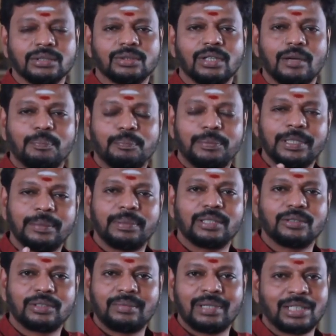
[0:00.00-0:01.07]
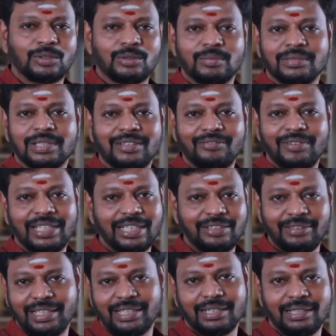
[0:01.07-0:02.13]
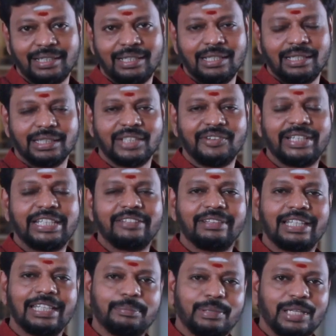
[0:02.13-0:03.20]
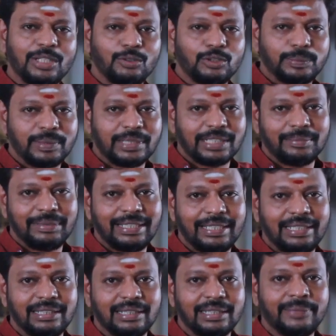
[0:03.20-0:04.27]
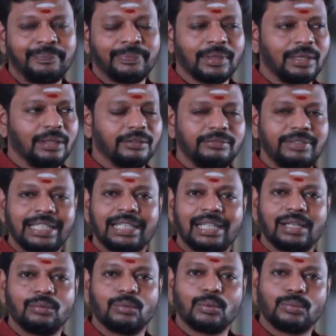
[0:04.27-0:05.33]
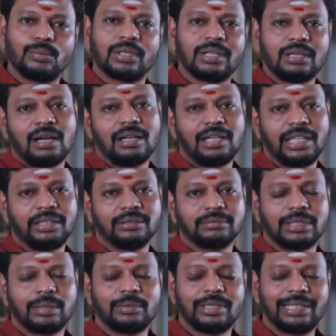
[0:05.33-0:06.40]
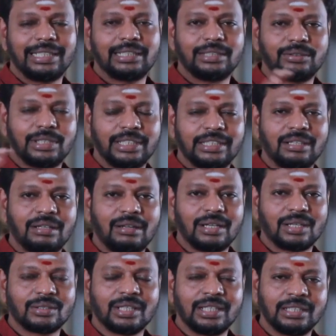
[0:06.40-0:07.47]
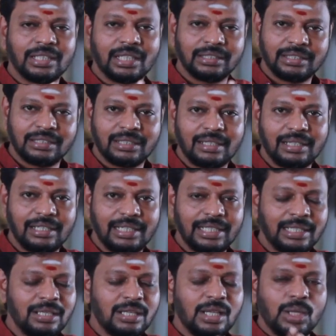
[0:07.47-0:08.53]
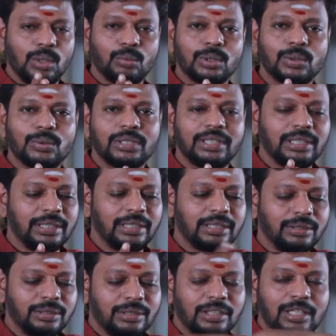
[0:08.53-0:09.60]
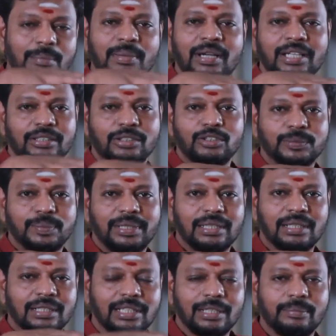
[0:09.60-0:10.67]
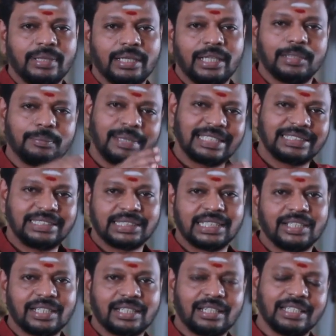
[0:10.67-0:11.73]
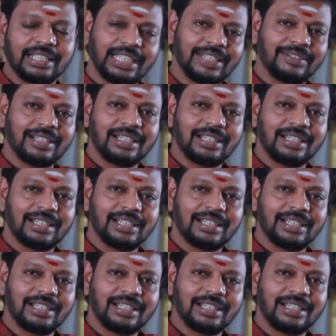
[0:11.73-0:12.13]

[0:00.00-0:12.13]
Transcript: ஸோ அப்படிப்பட்ட ஒரு மகத்துவம் தான் வெட்டி வேர் இந்த வெட்டி வேரை எப்படிலாம் யூஸ் பண்ணுறது அப்படின்னு கேட்டிங்கன்னா வீட்டில் ஒவ்வொரு ஹால்லையும் நம்ம கிட்டத்தட்ட ஒரு எத்தனை ஹால் இருக்கோ அந்த அந்தந்த ஹாலில் ஒரு ஒரு டப்பா யூஸ் பண்ணிக்கலாம் டப்பா அது பிளாஸ்டிக்காக இருக்கலாம் என்ன